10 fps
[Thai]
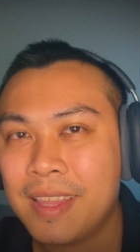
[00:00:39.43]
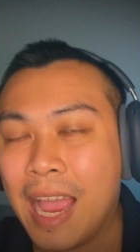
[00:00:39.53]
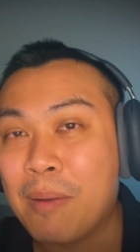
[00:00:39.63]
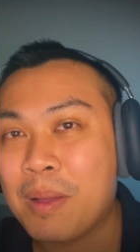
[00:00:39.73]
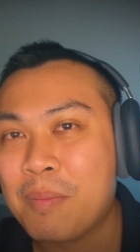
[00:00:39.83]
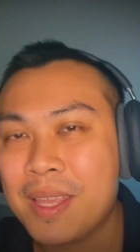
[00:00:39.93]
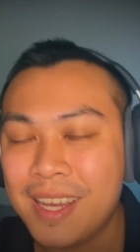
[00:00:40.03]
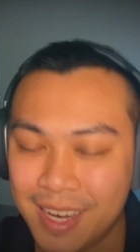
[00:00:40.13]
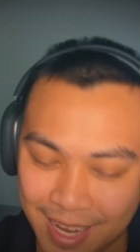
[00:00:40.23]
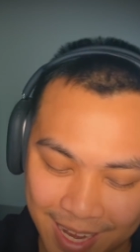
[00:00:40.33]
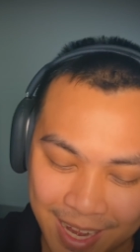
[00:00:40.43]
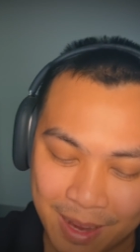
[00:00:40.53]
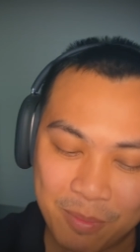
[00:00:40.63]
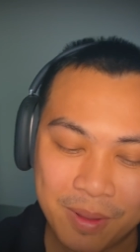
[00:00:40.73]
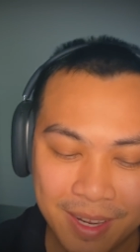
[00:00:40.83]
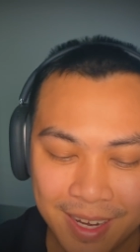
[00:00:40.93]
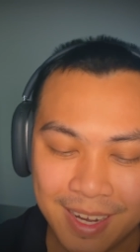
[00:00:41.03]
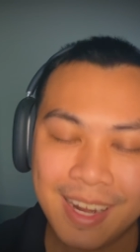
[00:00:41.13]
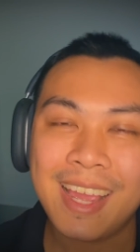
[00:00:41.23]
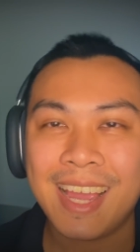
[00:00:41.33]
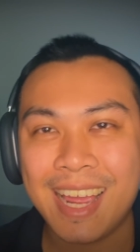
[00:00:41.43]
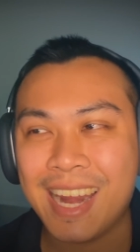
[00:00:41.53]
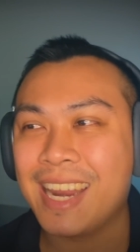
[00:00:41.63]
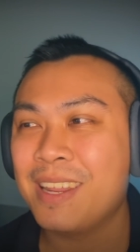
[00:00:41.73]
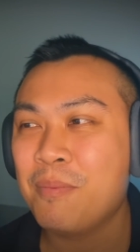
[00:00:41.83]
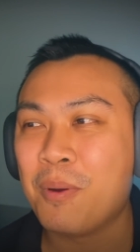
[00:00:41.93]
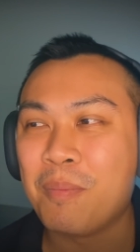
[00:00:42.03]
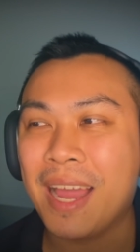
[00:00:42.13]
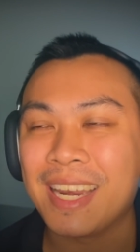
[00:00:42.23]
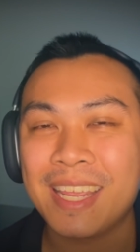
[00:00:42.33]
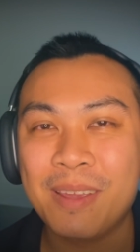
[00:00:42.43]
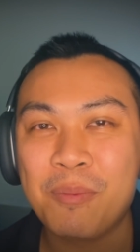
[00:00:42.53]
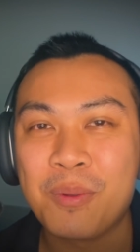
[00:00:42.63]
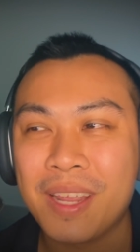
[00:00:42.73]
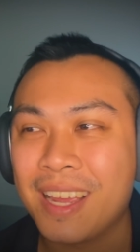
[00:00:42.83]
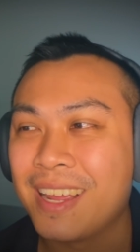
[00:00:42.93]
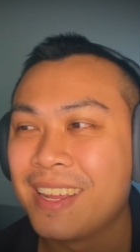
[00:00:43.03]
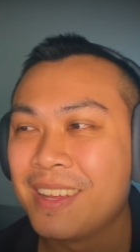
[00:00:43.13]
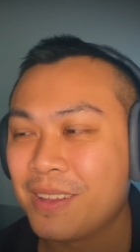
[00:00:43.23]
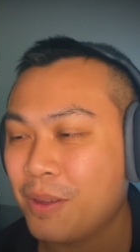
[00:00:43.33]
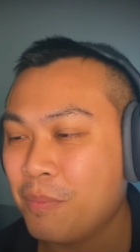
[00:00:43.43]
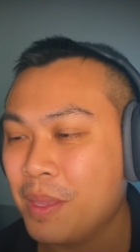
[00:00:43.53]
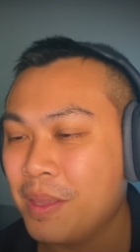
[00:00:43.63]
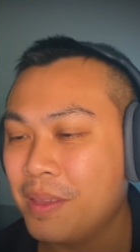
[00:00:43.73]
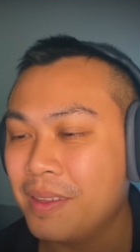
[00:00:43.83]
ถามกันมาเยอะแล้วกันนะครับ เนี่ยขณะที่ผมอัดคลิปอยู่เนี่ย ก็มี